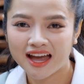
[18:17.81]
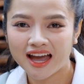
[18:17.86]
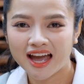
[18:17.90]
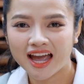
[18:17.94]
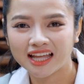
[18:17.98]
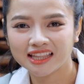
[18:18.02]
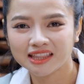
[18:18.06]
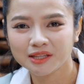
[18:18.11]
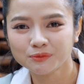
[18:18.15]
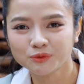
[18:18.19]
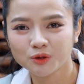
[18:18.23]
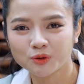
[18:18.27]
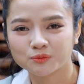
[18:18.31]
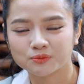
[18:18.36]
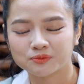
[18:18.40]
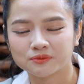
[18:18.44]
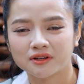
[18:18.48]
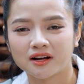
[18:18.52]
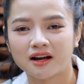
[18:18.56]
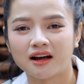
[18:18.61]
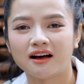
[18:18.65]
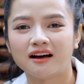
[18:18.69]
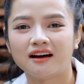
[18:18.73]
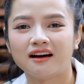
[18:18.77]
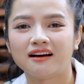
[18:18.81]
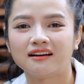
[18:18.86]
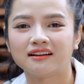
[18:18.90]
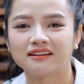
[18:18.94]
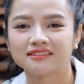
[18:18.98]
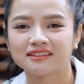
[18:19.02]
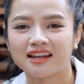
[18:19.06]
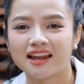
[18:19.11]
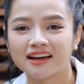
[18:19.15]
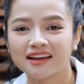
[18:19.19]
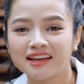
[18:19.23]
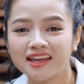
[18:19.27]
Hãy tiếp tục
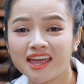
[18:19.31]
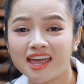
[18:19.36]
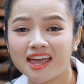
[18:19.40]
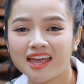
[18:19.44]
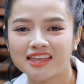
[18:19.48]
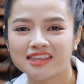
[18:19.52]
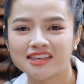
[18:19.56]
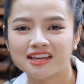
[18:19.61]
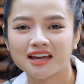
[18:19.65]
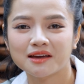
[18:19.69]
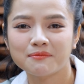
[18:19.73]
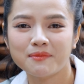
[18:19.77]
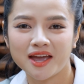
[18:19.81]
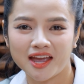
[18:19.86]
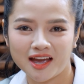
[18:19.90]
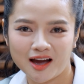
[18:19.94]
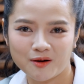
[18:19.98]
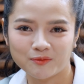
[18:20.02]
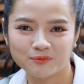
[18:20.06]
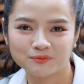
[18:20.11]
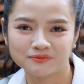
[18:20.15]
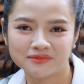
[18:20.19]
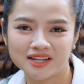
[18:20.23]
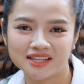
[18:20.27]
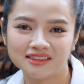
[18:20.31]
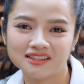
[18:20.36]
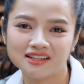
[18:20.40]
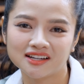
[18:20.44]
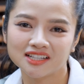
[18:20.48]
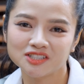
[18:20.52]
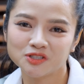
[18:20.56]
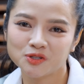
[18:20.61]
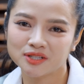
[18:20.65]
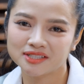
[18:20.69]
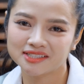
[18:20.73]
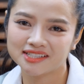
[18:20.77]
uh, lắng nghe những cái bài học đến từ
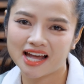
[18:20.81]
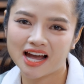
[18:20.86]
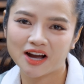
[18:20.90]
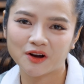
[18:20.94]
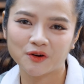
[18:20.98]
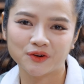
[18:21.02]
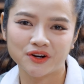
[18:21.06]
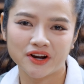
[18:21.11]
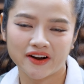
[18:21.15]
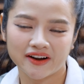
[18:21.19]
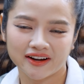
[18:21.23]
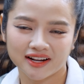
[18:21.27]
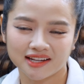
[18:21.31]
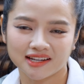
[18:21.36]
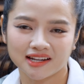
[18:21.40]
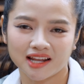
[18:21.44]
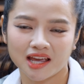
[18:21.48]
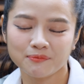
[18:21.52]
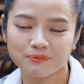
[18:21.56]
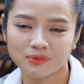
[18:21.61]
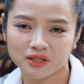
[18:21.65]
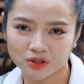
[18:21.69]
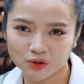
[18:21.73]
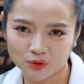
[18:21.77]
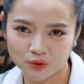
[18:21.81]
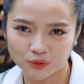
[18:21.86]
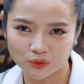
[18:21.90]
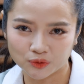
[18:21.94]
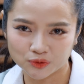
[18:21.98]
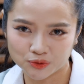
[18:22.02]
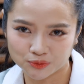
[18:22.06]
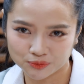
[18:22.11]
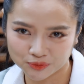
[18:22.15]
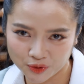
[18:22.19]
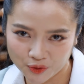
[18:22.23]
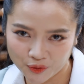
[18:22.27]
các chuyên gia của Dragon Capital
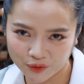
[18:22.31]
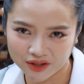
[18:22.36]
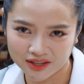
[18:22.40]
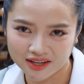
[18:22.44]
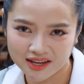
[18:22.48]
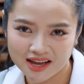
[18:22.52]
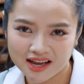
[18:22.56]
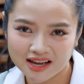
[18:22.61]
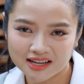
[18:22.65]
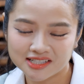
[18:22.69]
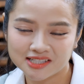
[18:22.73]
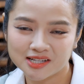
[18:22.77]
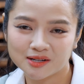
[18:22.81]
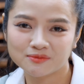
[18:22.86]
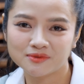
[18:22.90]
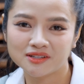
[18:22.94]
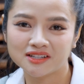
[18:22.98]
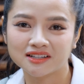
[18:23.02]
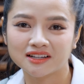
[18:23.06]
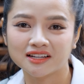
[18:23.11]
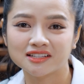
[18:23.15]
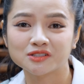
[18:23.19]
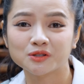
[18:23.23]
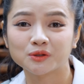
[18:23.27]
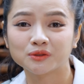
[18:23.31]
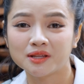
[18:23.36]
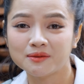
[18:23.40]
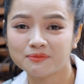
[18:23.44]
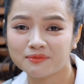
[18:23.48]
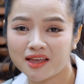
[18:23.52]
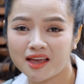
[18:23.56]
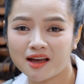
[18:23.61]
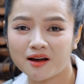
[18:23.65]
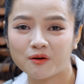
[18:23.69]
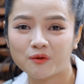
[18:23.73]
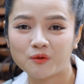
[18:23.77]
của chúng tôi trong những cái số tiếp
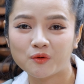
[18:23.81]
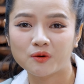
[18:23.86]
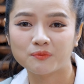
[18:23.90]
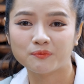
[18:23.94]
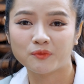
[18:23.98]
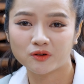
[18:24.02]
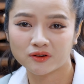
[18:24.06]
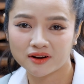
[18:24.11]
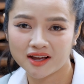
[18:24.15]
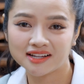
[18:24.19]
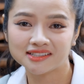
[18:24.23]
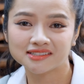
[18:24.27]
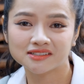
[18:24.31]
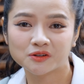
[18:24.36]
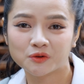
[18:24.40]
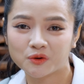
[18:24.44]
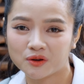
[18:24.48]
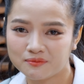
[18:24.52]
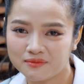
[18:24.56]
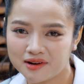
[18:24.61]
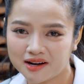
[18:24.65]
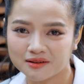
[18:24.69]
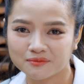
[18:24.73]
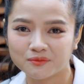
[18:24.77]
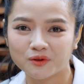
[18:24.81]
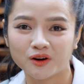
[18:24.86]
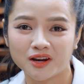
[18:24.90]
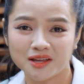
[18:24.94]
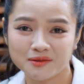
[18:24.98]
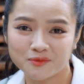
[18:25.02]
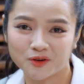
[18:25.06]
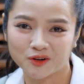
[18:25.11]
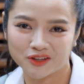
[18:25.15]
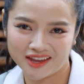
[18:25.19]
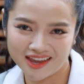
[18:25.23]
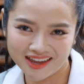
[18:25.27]
theo của podcast Quỹ mở
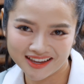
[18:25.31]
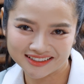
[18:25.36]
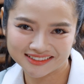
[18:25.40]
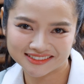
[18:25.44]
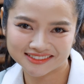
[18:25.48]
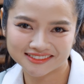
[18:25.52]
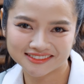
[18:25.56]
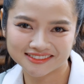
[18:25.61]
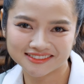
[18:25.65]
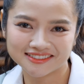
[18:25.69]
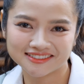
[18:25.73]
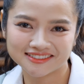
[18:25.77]
101 nhé.